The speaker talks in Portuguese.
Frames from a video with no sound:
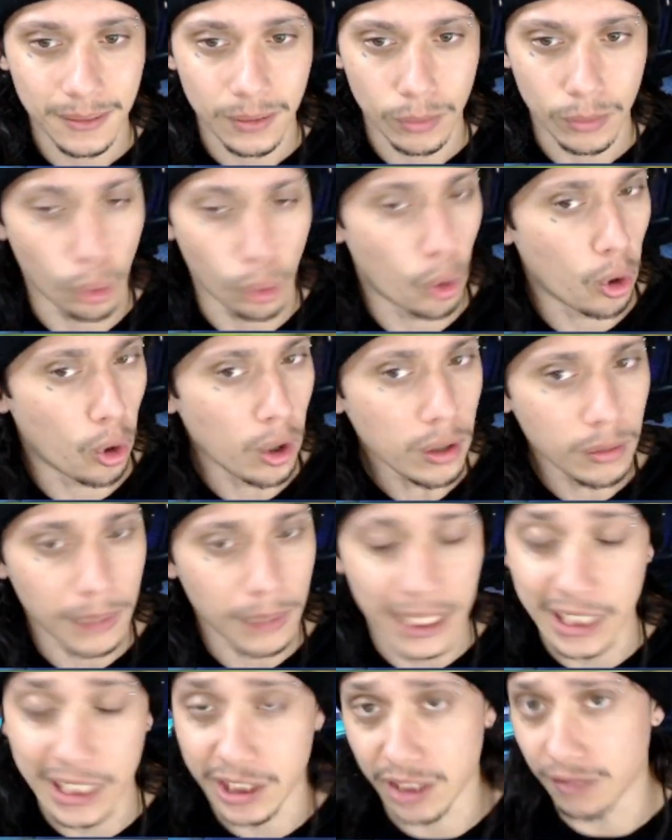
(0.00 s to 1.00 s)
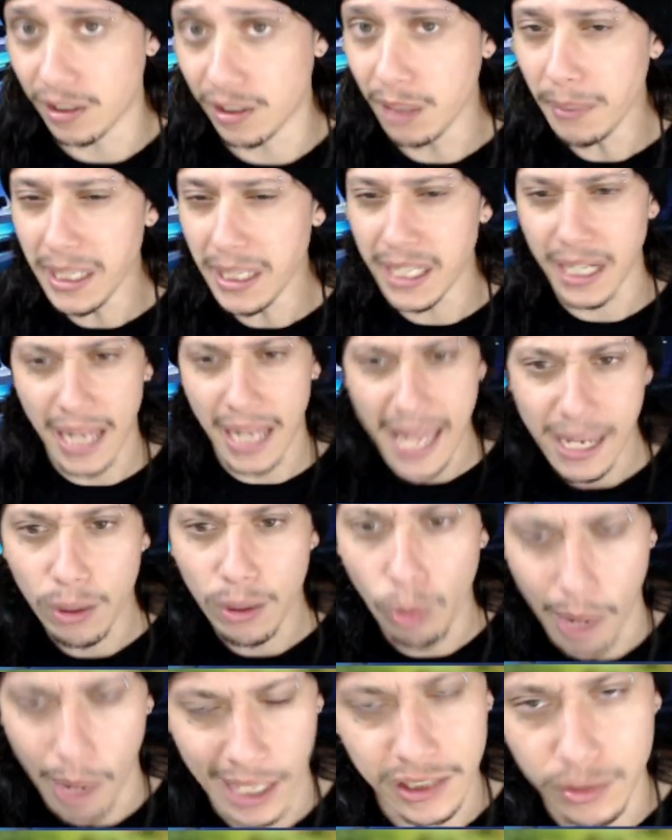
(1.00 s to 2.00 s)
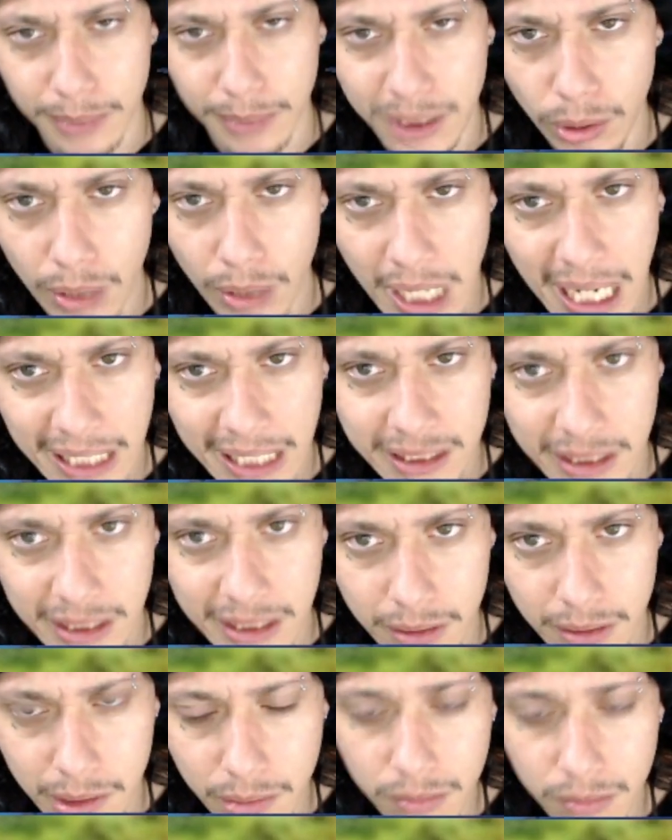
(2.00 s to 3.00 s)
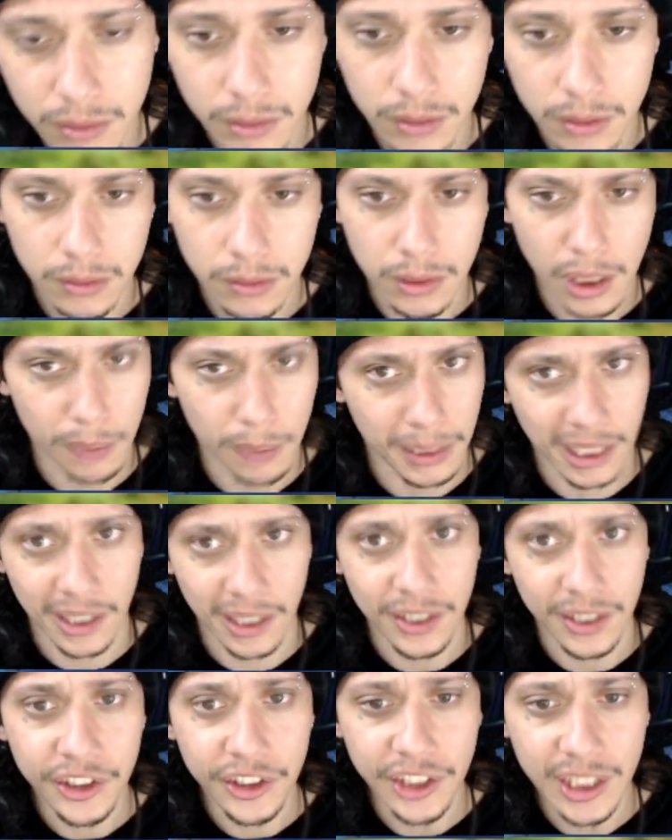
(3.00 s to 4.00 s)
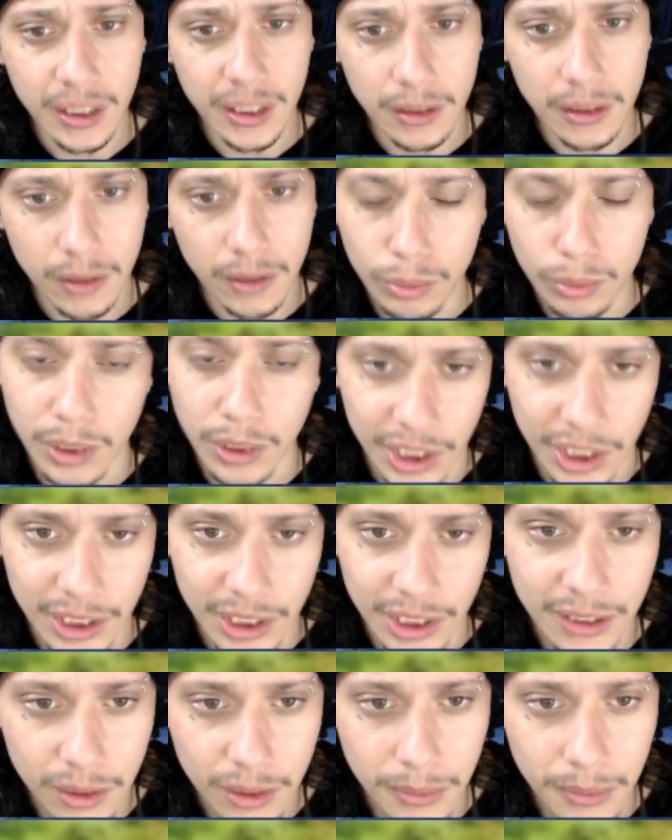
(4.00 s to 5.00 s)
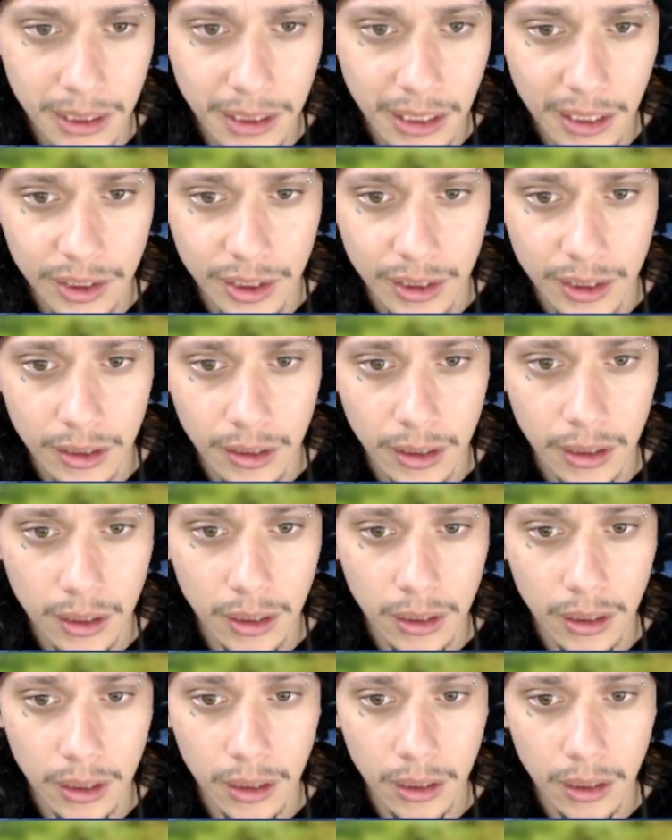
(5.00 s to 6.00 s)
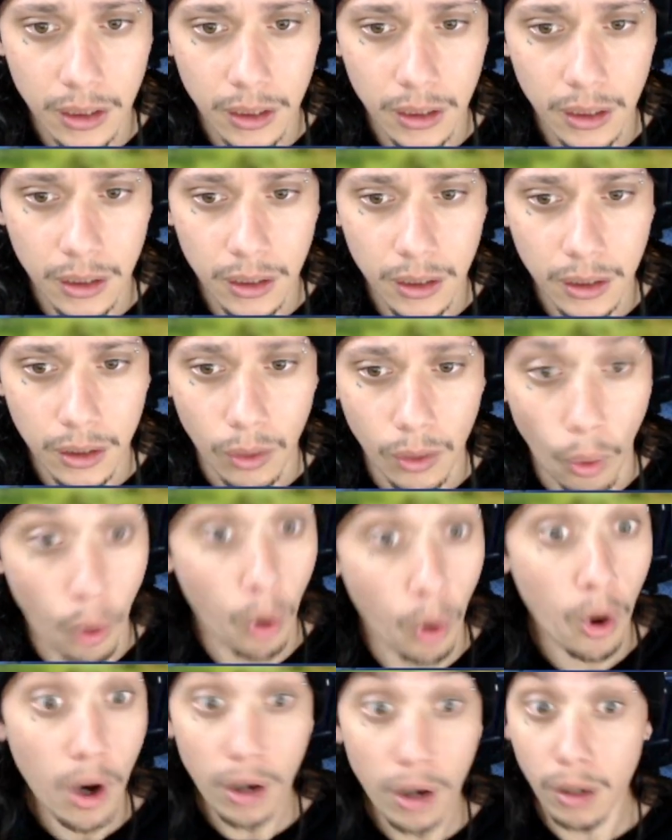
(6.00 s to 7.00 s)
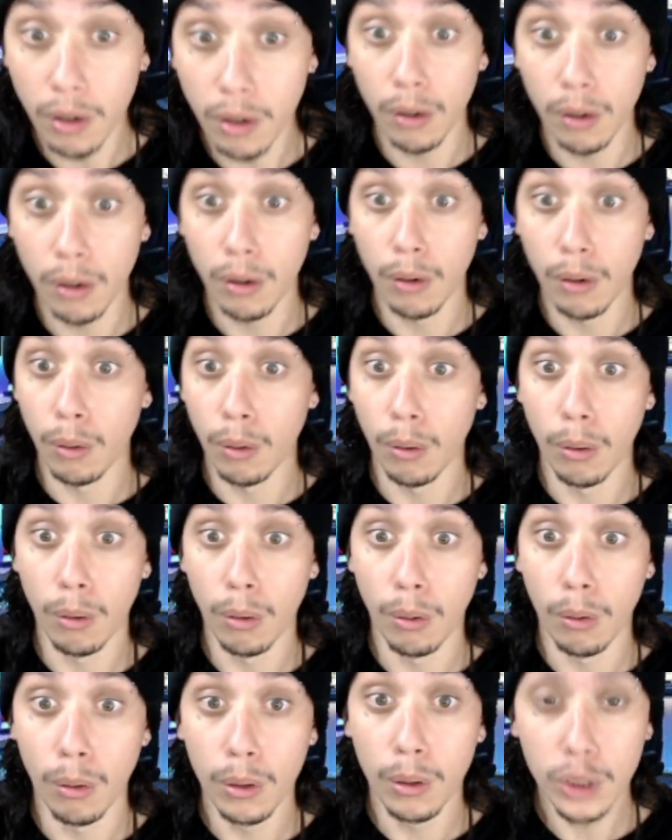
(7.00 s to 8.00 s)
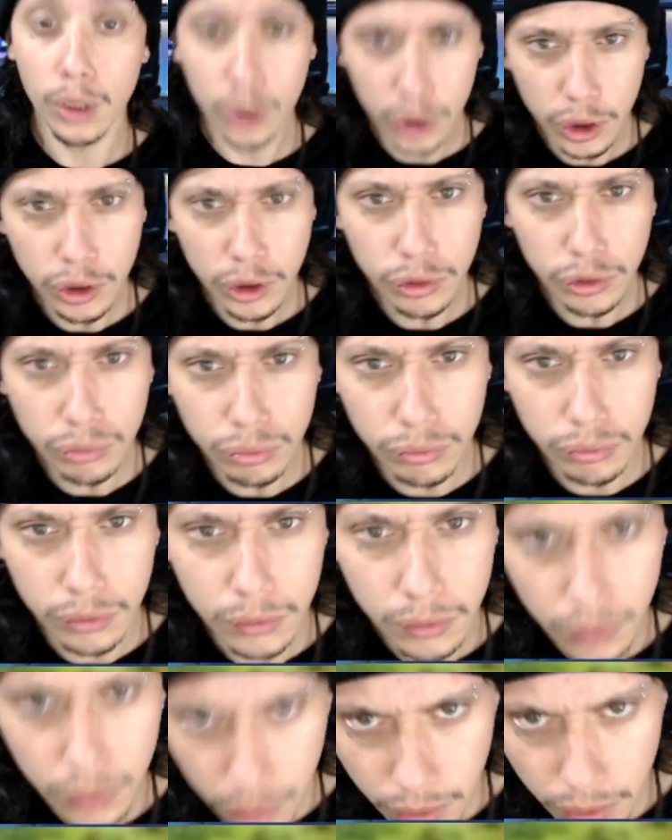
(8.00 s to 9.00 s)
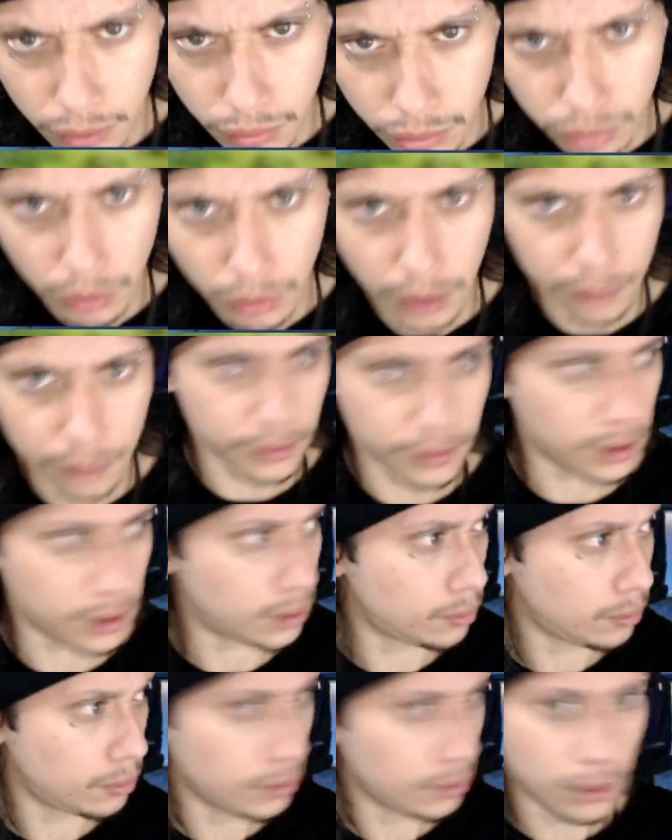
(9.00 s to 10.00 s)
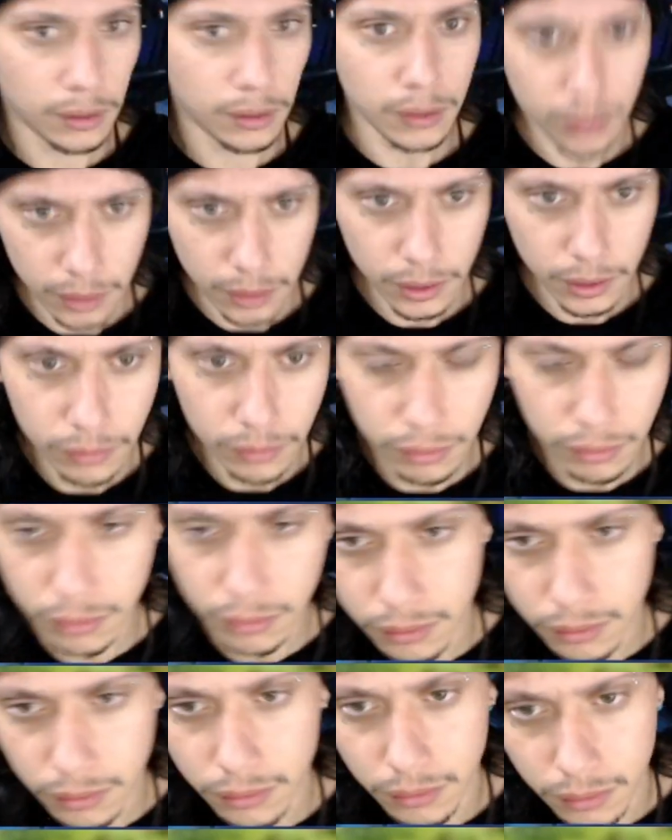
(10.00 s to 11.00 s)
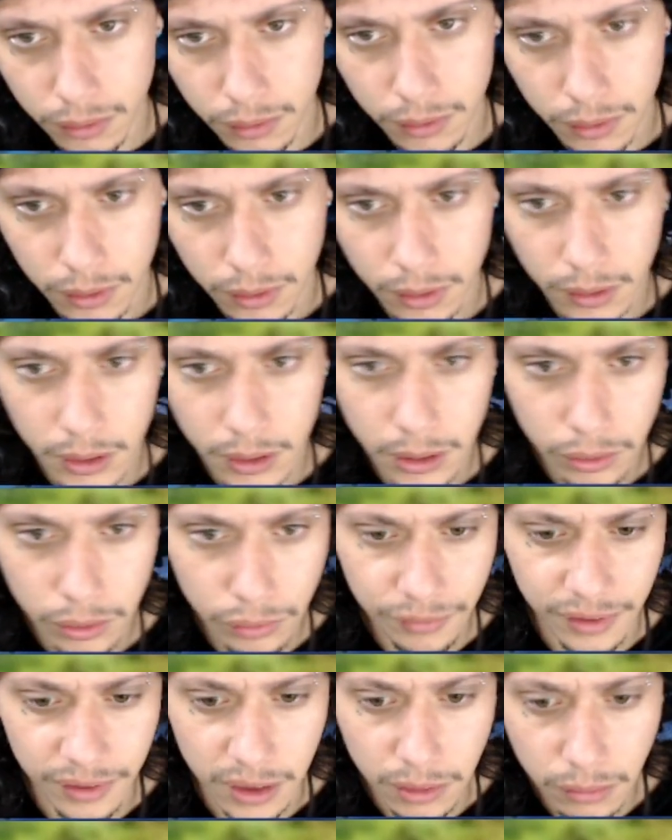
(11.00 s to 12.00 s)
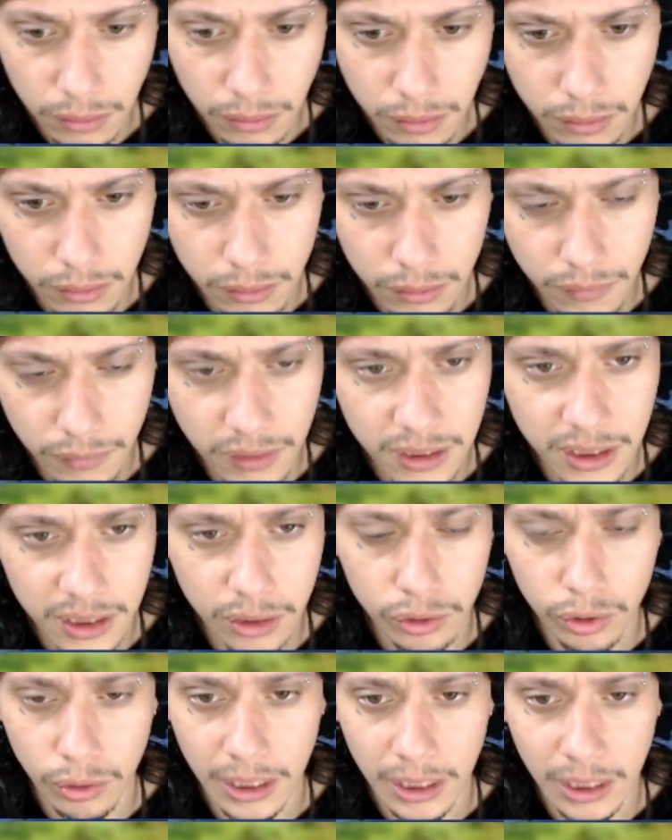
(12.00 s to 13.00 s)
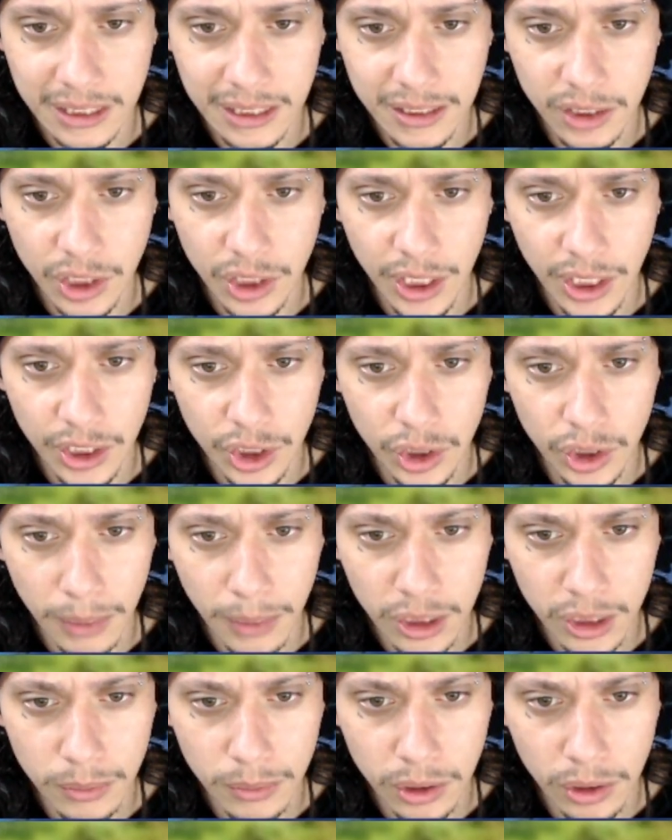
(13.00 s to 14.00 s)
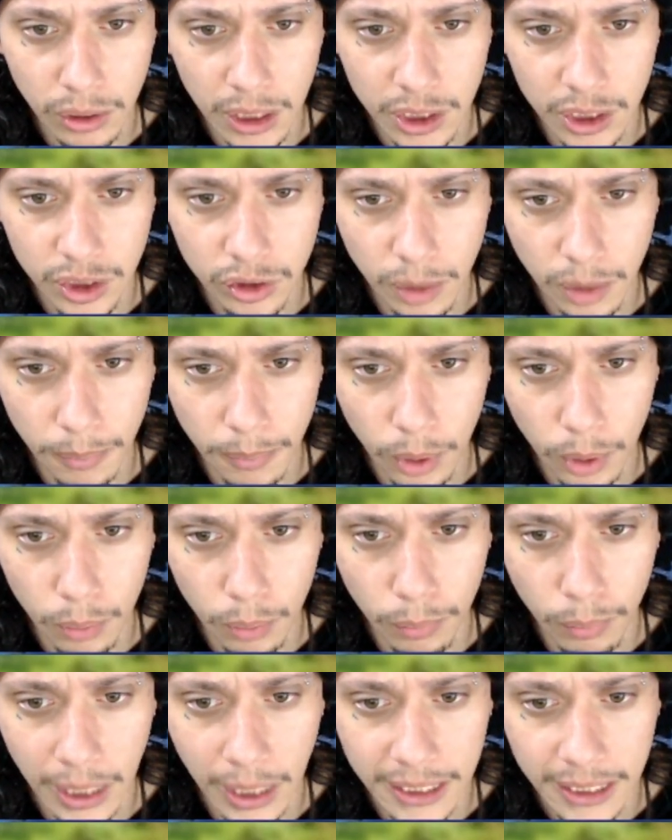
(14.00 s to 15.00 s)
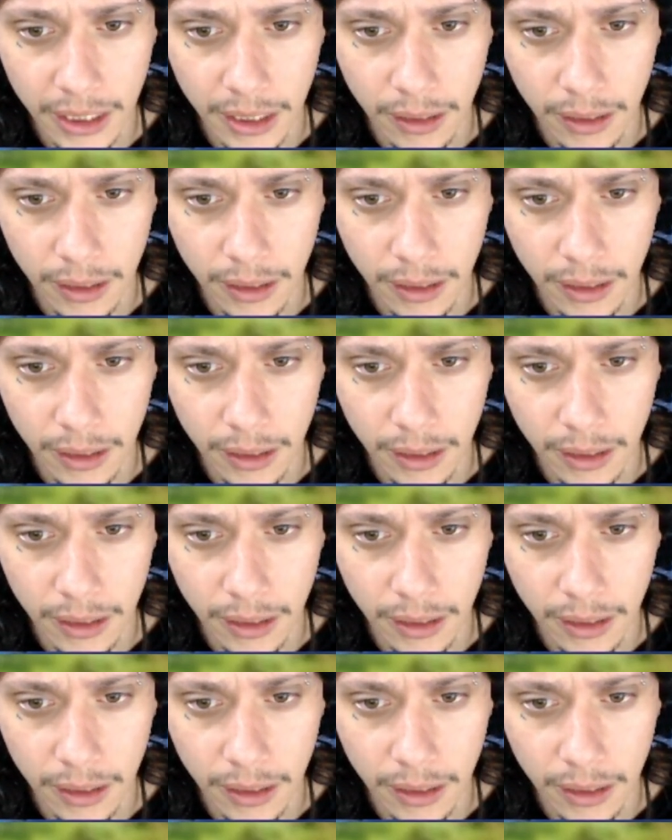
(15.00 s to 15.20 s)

Ó, oh, uma cartinha vermelha. É quase uma dourada, não, não? É uma cartinha. Não deixa de ser uma cartinha. Ó! Oh, isso! Isso, árvore! Isso! Duvido? Duvido se continuar desse jeitinho. Mais uma douradinha só pra eu pular aqui.